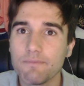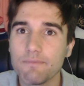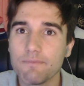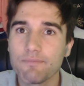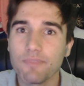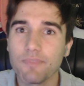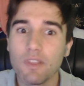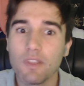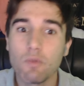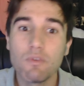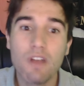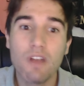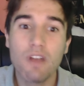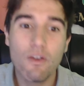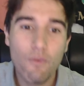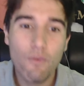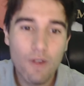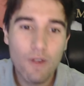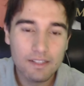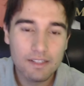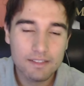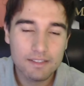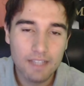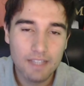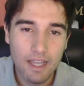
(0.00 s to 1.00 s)
una
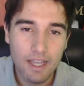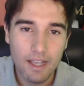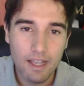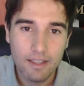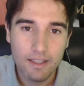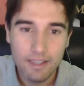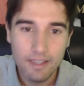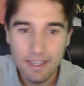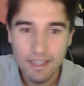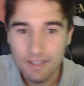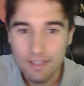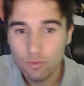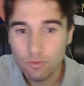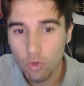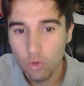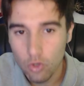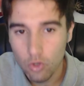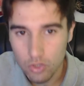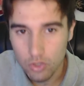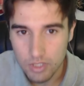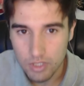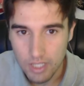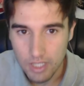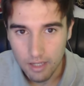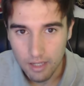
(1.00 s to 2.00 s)
falta que es
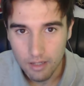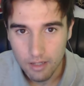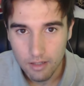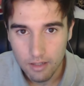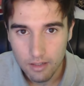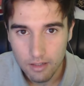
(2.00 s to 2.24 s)
dudosa,